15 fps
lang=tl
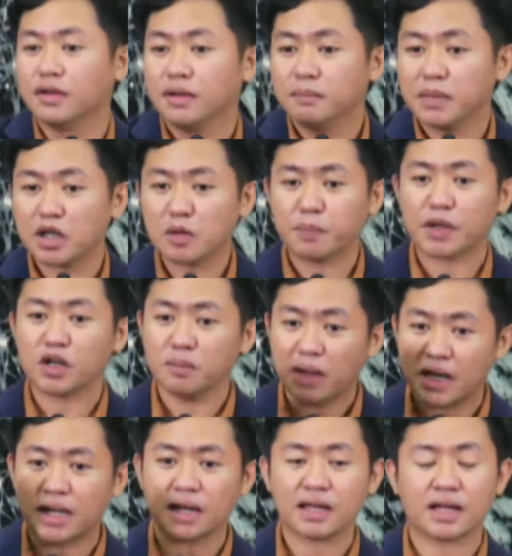Pero pag
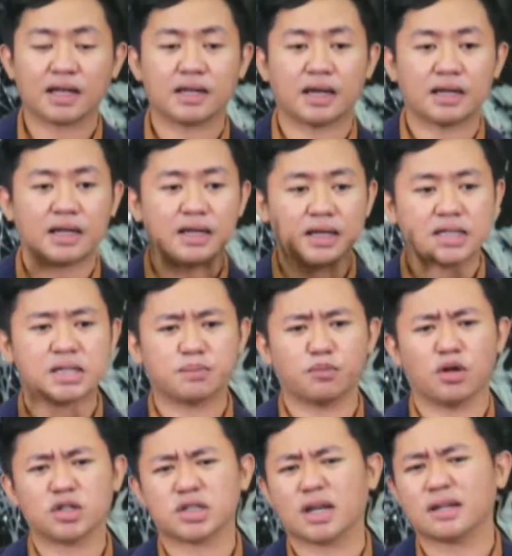lumalaki ka na, naiisip
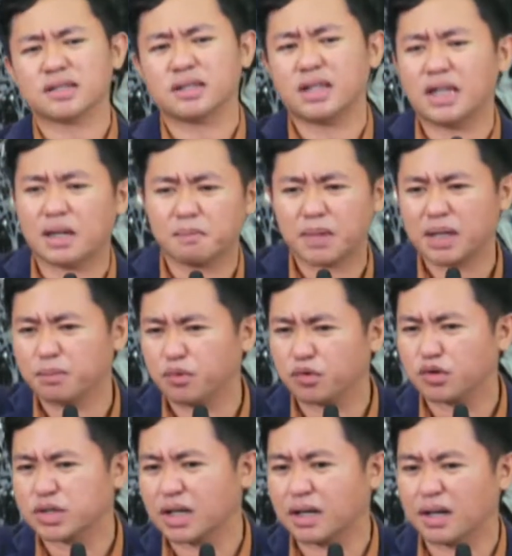mo, oh shucks, hindi lang pala
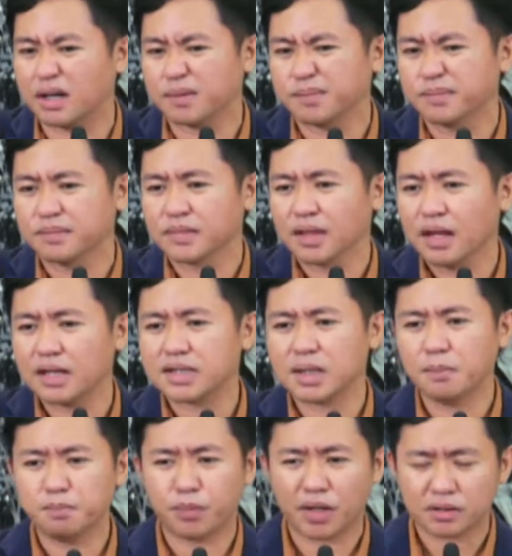puro saya. At
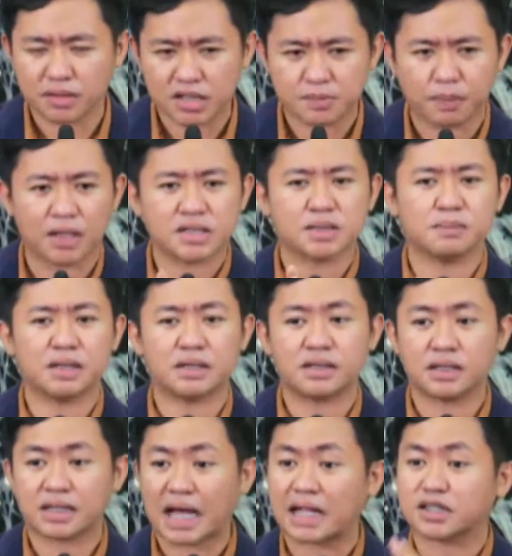some point,
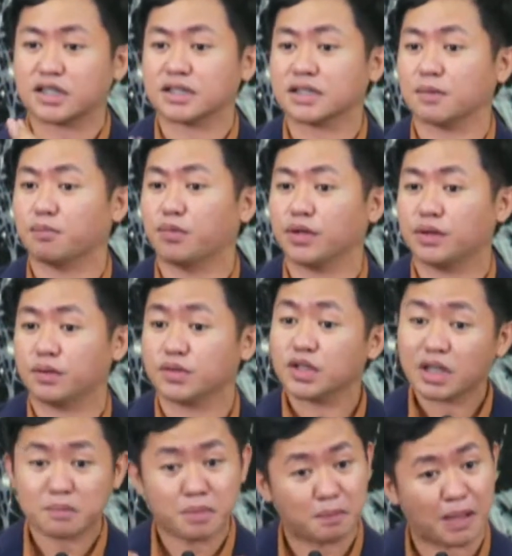responsibility catches up with you. So
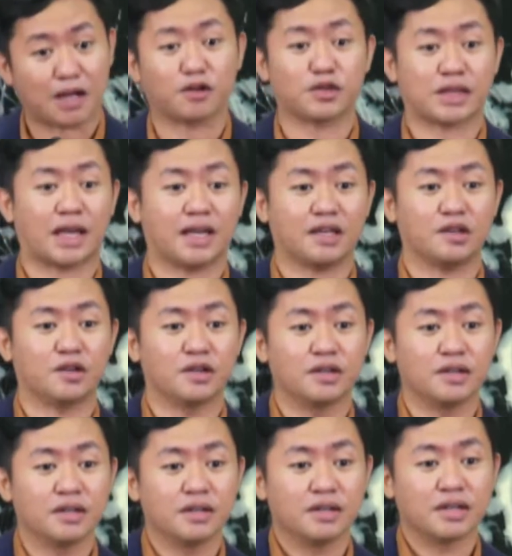nagbabago tayo.
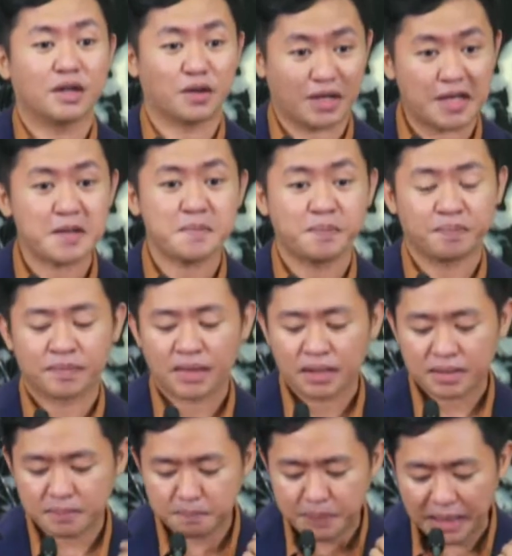Okay?
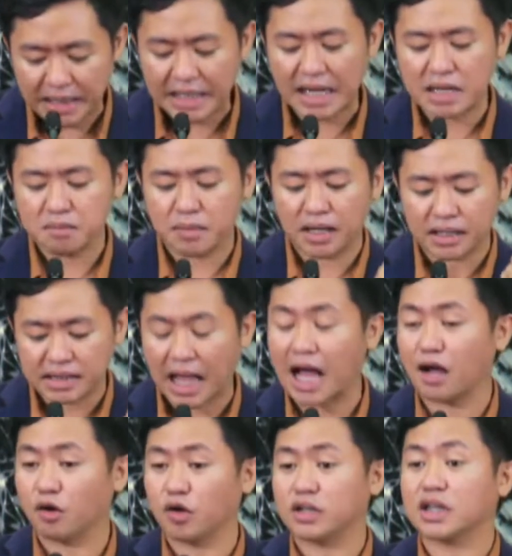Bilang mga
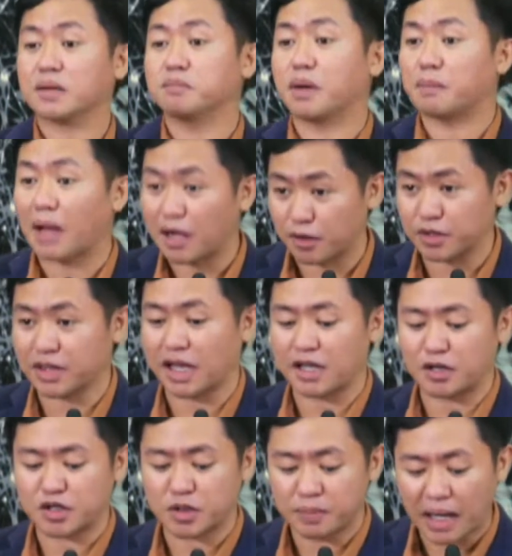tao, nagbabago tayo.
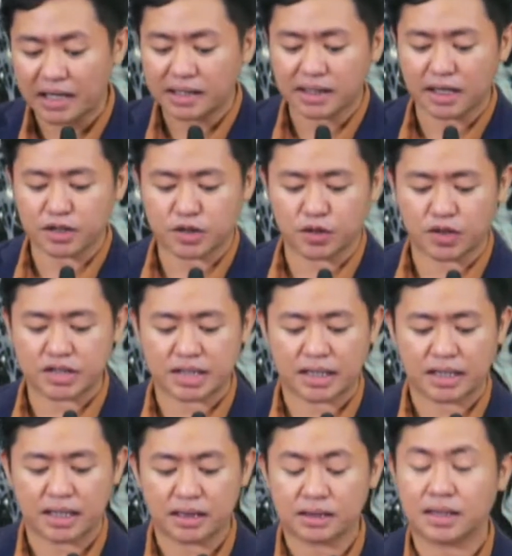Subalit ang Diyos ay
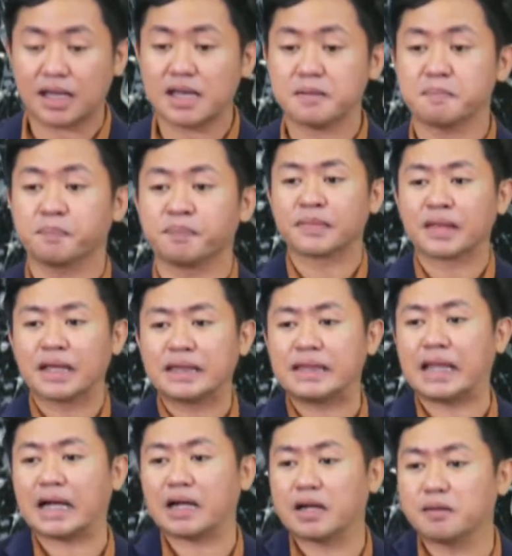hindi
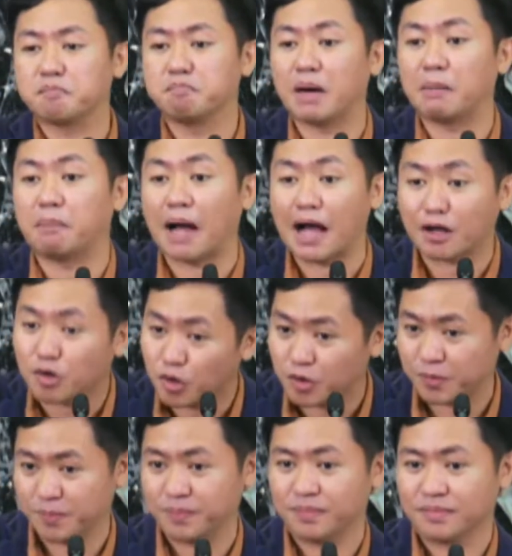nagbabago.
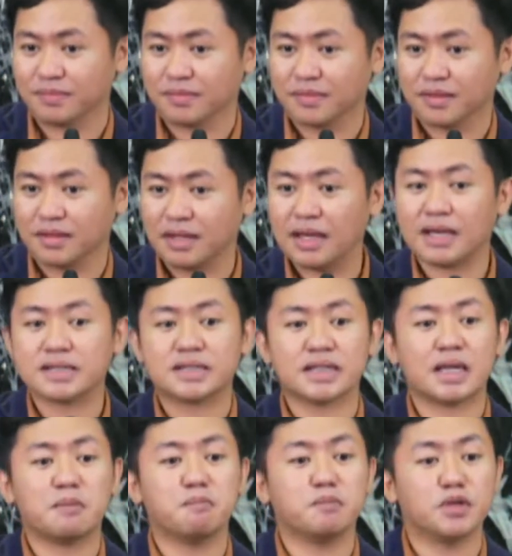He is
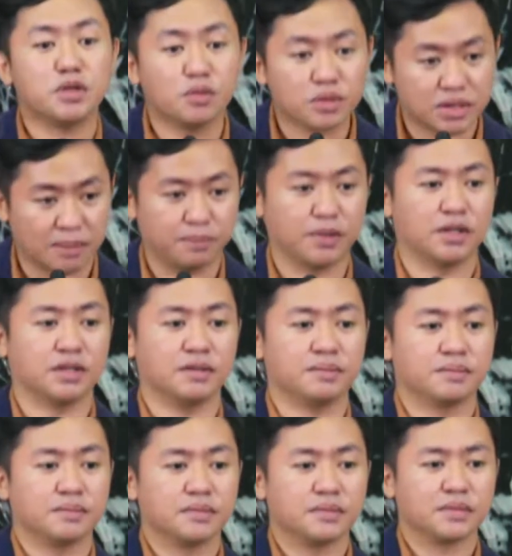immutable.
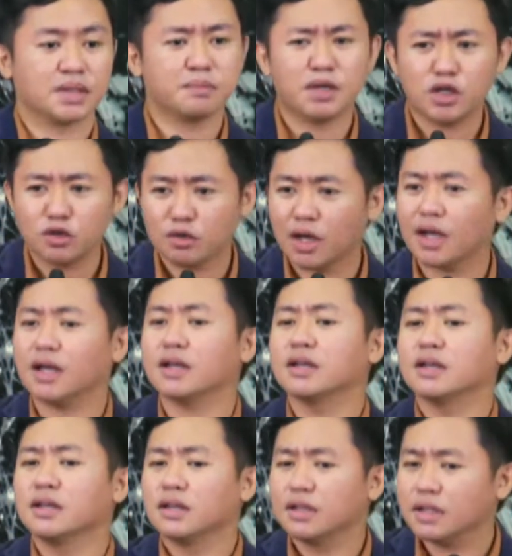Sabihin nyo nga,
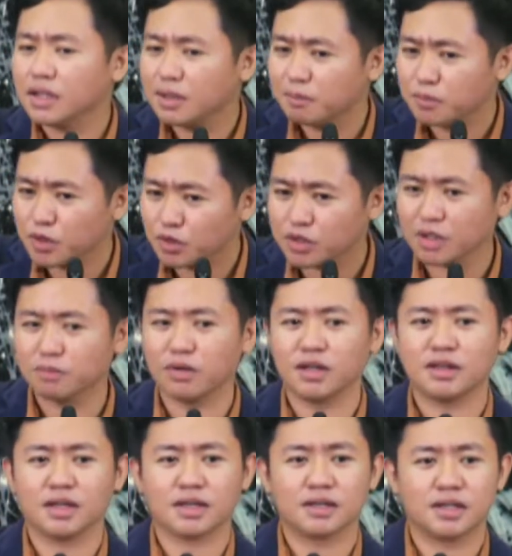immutable.
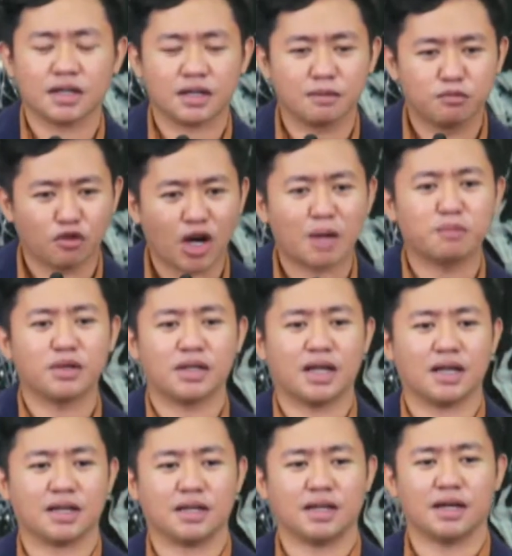Dagdag
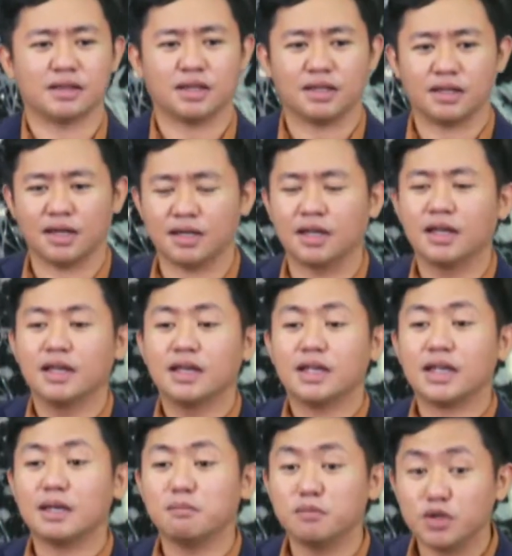vocabulary natin yan.
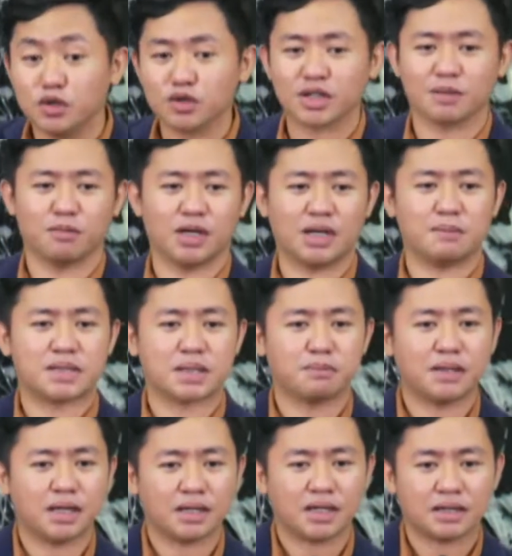Immutable. Ibig
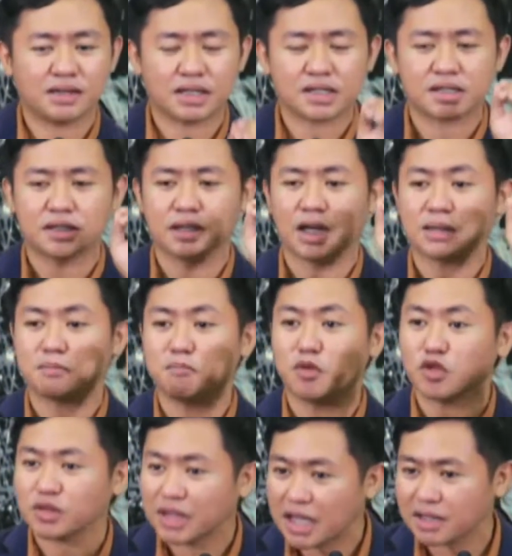sabihin, He does not
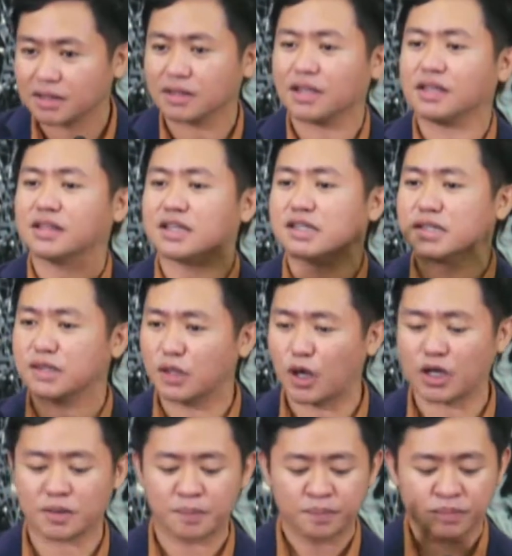mutate. He does
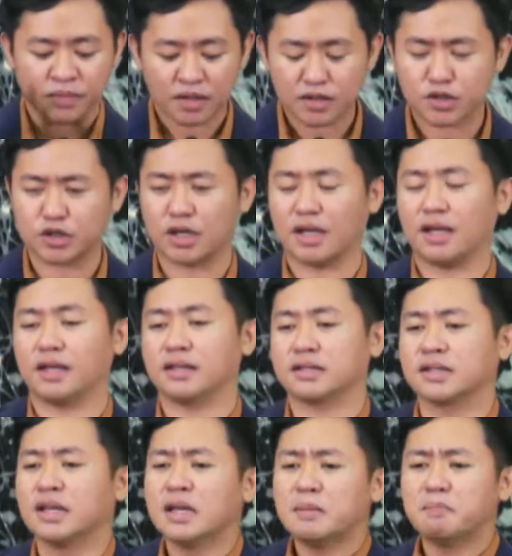not change.
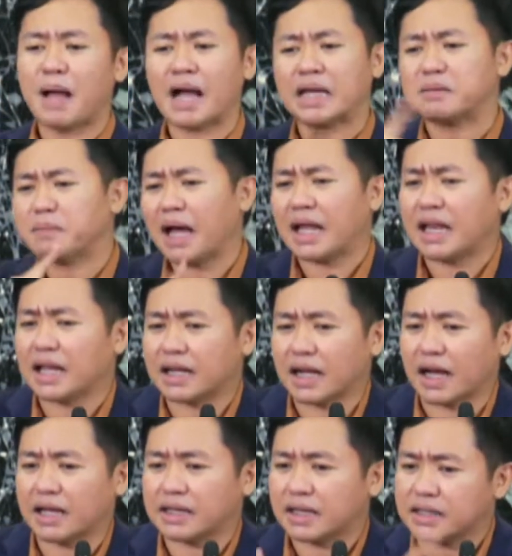Bakit
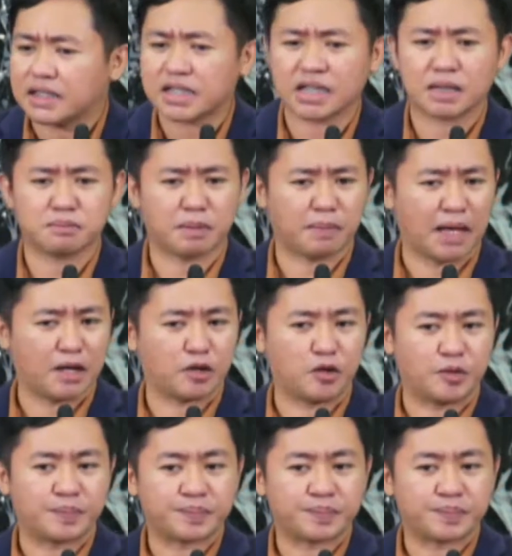mahalaga na hindi siya nagbabago?